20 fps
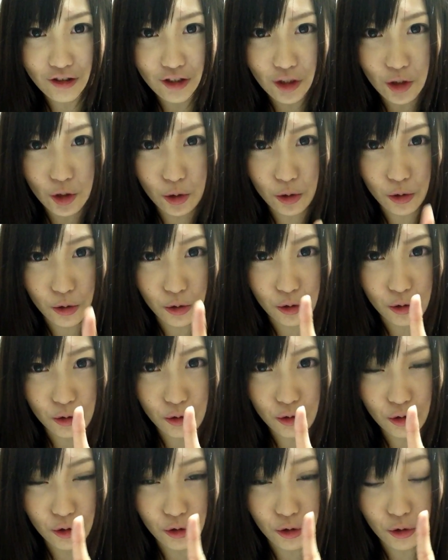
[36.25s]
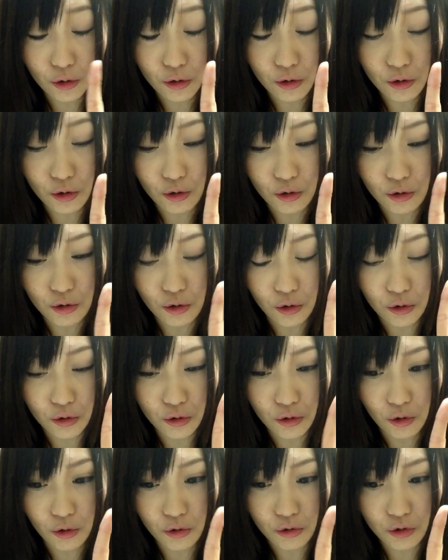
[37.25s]
2曲収録する
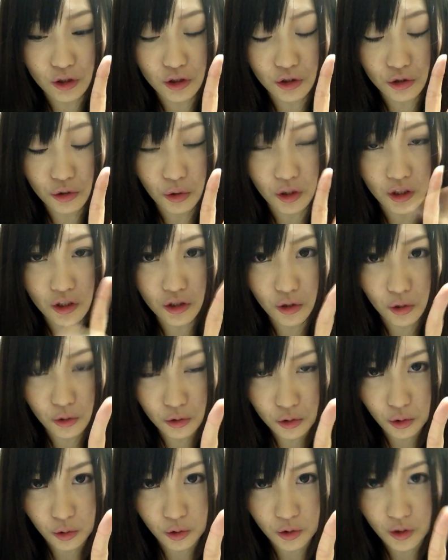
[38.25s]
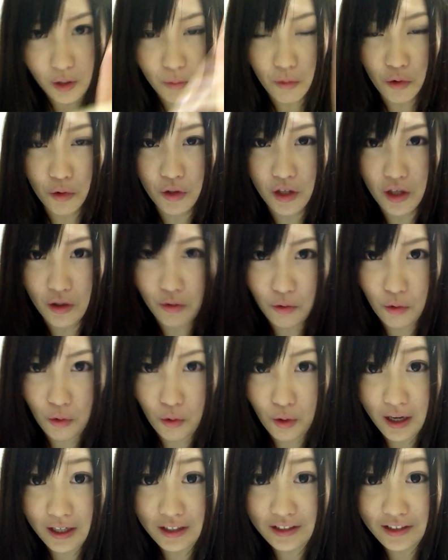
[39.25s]
曲のうちの1曲のデモ音源を
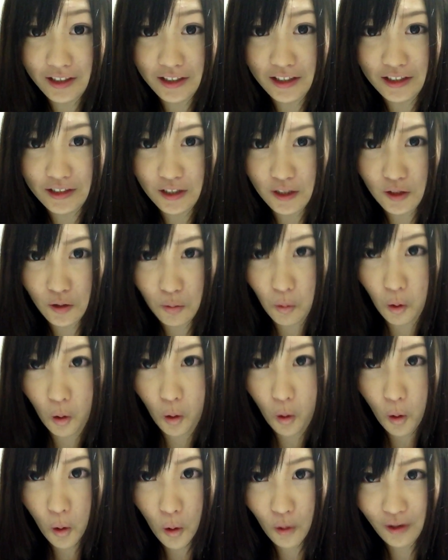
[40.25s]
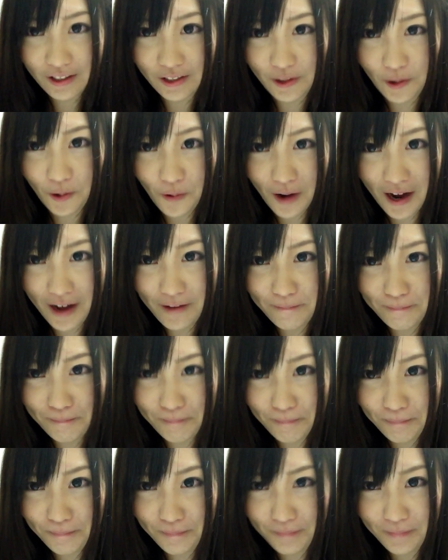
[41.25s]
公開したんですけども、今日は
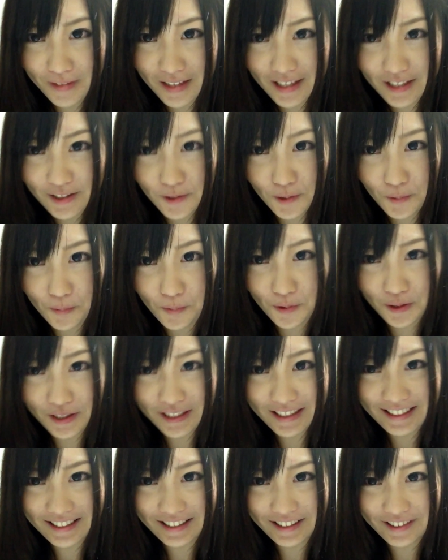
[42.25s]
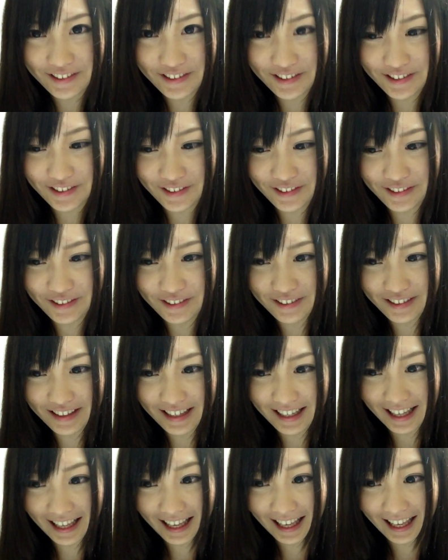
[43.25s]
そのもう1曲の
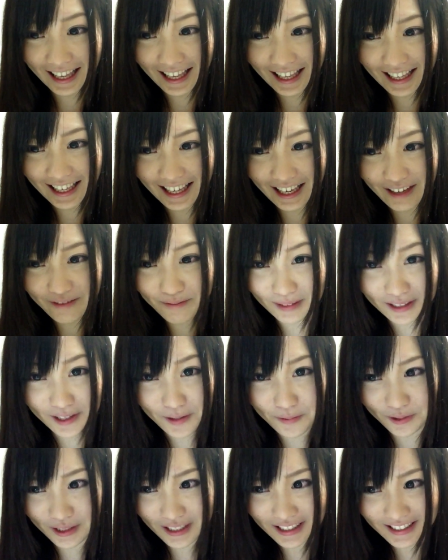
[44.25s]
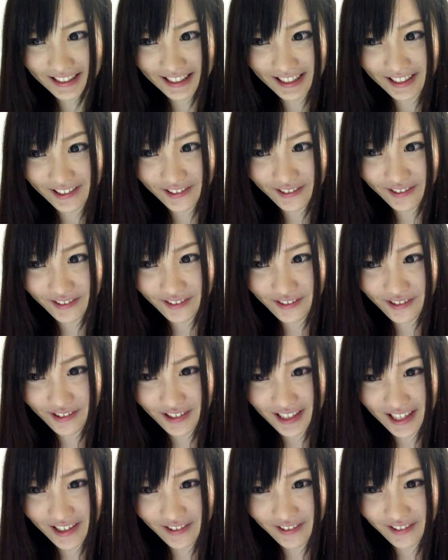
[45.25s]
デモですけど
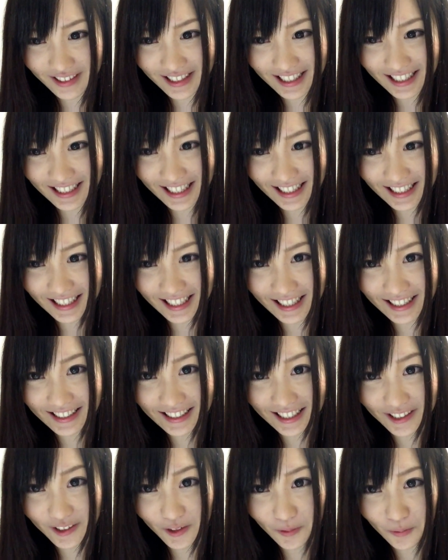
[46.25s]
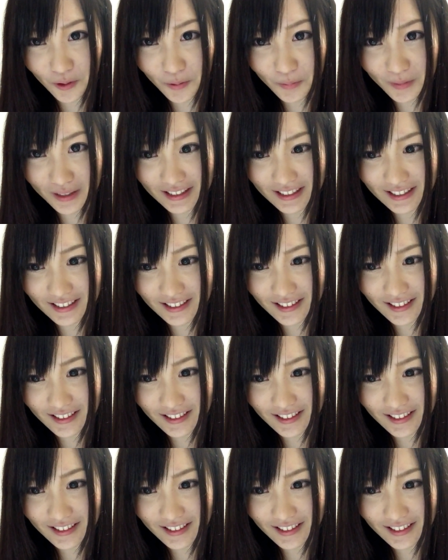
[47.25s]
OK を聴いていただきたいと思います。